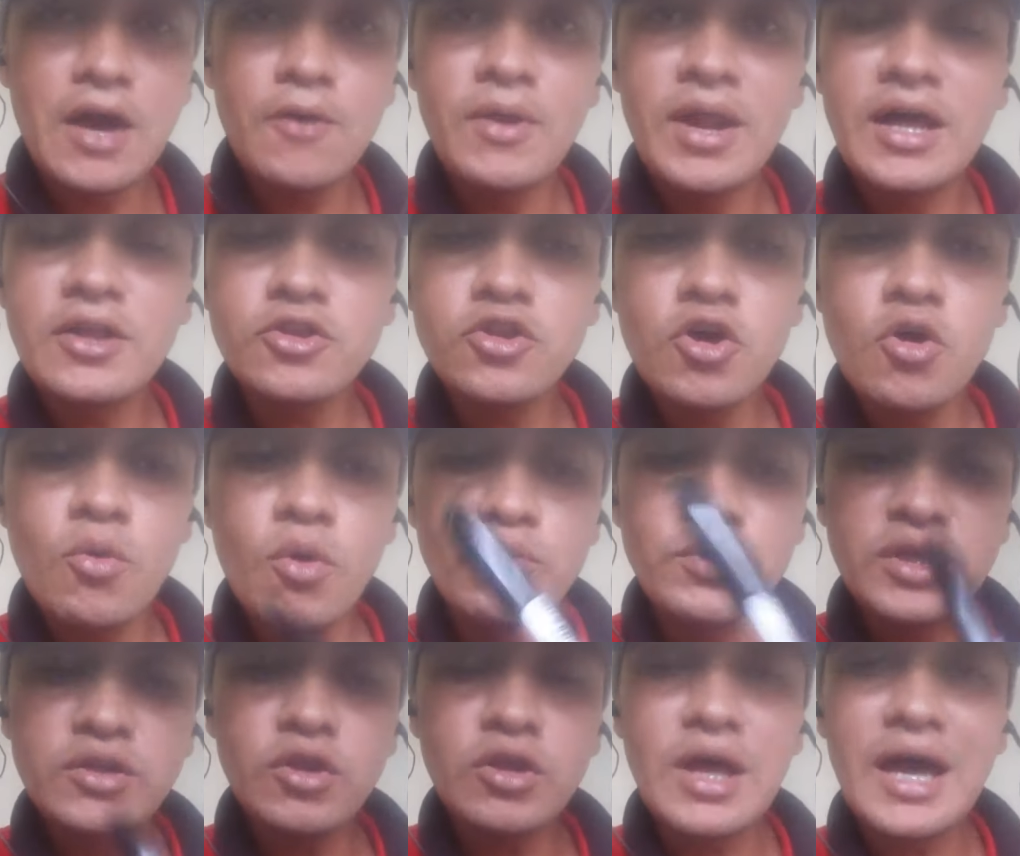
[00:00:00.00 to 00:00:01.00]
hablando,
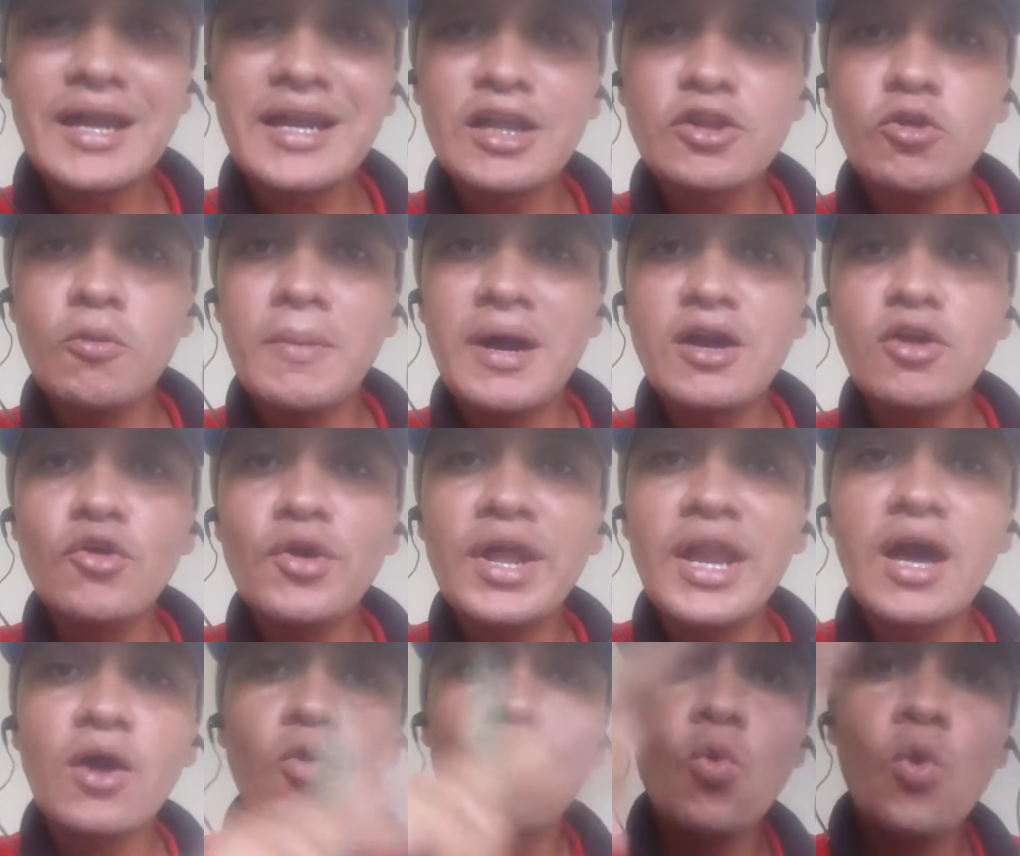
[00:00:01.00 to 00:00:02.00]
volviendo a retomar lo de
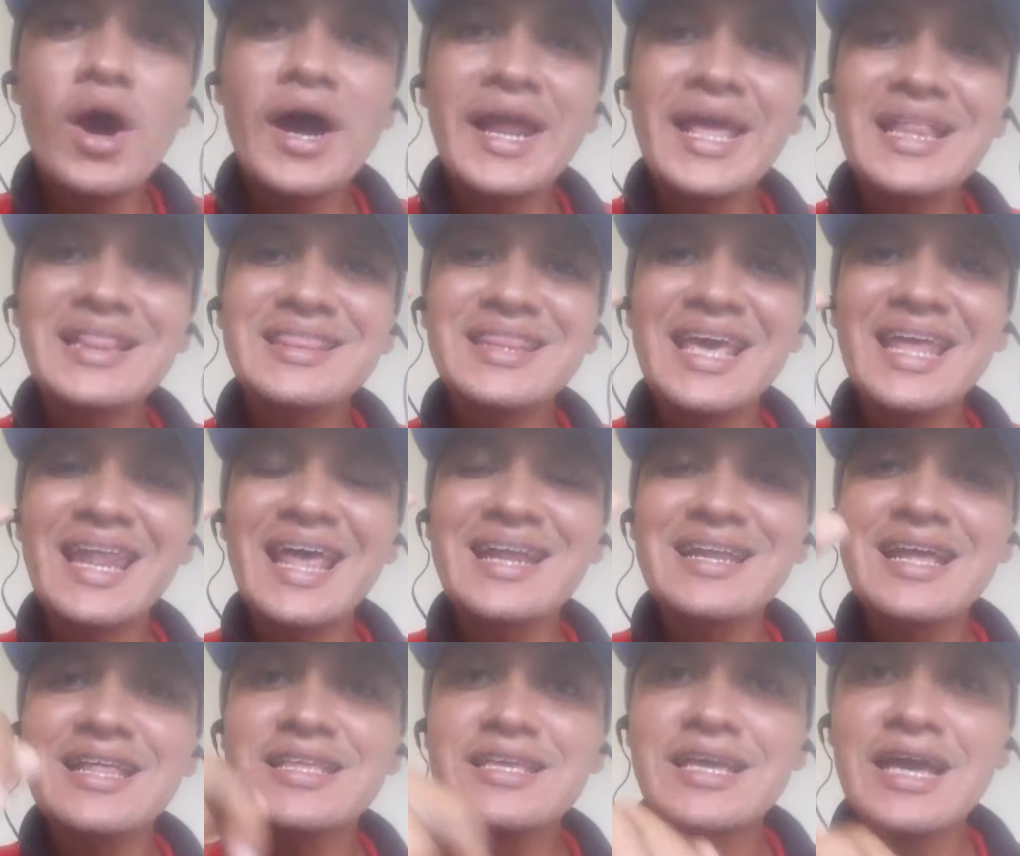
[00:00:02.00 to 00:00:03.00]
la cuarentena
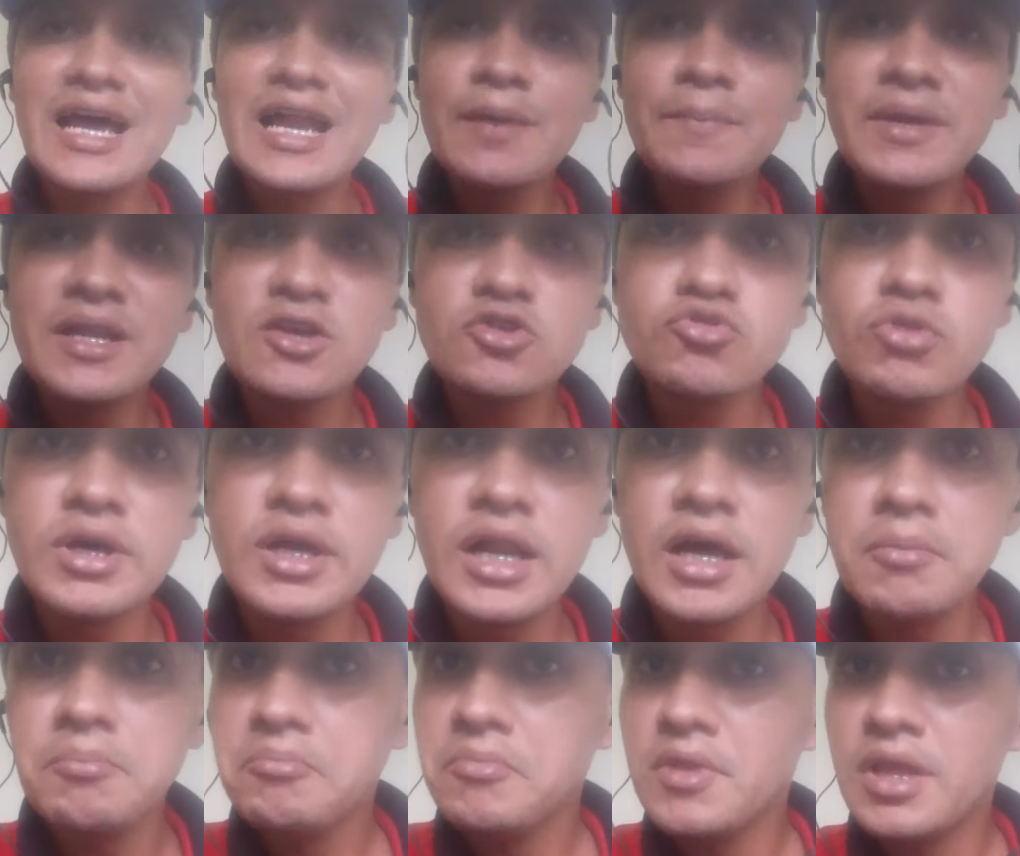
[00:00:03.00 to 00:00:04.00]
radical en
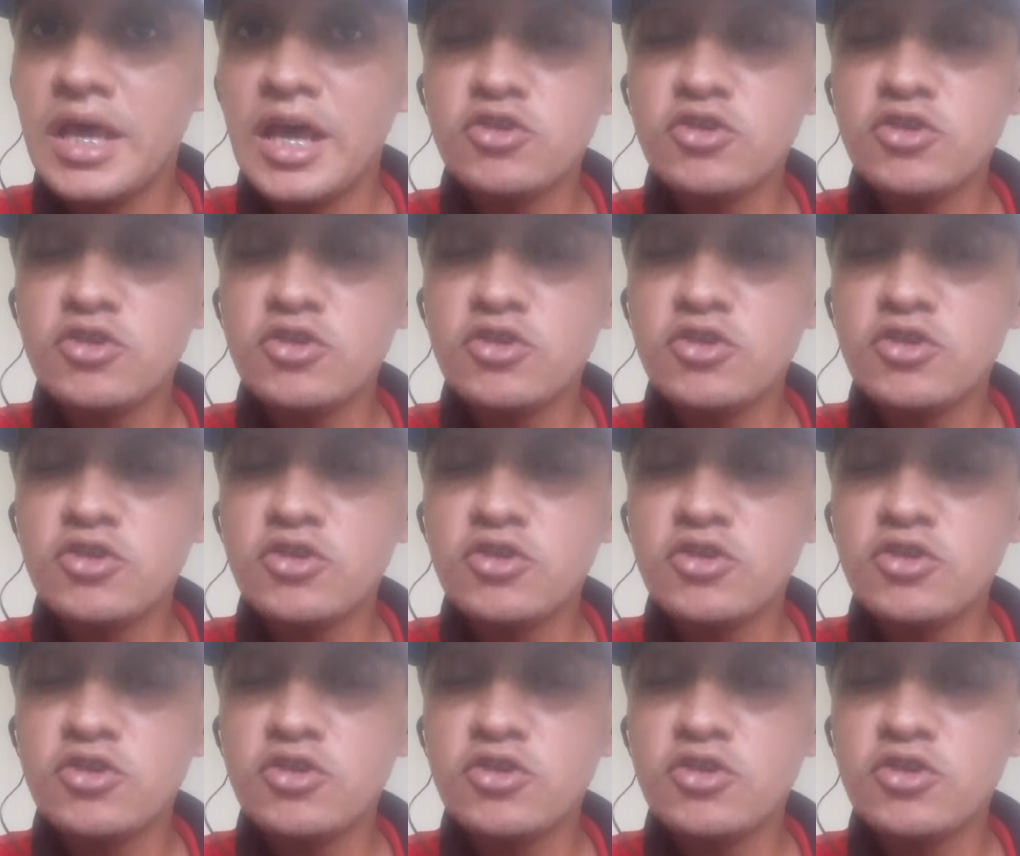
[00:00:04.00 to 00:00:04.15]
Venezuela,